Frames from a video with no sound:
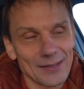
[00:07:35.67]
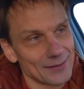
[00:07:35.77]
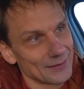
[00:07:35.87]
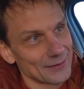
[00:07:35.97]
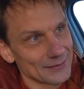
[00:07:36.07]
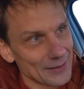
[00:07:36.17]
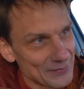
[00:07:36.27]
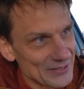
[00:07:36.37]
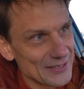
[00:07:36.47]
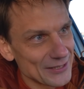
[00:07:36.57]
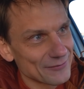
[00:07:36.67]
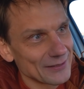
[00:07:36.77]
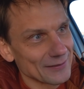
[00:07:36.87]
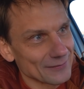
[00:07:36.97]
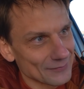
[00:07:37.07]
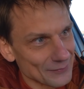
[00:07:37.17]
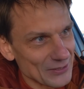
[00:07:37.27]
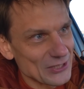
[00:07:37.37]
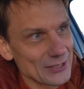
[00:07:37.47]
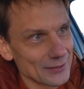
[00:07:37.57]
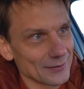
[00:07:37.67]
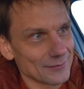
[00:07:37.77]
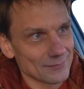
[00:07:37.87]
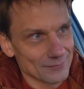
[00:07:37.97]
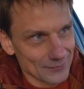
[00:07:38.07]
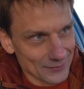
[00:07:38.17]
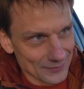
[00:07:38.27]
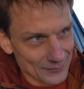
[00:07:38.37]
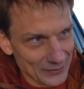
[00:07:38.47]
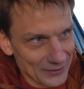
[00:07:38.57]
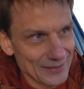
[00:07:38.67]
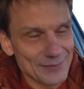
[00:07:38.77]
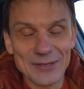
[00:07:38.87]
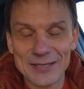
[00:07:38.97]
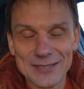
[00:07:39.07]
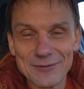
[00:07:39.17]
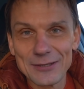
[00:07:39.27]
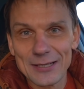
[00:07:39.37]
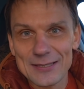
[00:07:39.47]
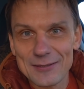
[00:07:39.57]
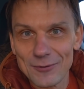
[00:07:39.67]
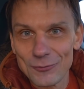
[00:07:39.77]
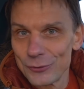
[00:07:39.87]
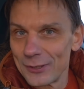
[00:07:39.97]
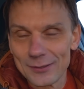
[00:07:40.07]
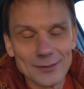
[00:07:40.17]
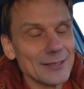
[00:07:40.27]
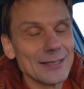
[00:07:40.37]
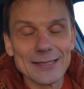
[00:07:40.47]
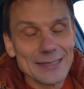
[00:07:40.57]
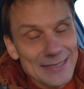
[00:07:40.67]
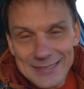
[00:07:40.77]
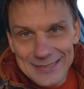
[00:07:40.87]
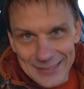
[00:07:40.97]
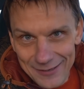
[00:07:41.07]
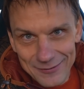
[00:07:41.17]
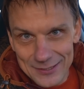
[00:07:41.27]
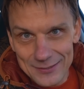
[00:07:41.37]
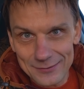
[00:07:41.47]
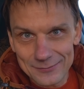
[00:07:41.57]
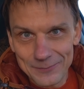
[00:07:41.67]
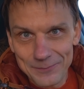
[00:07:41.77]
э, на бензиновые машины, э, по крайней мере с 2019 года, не ставится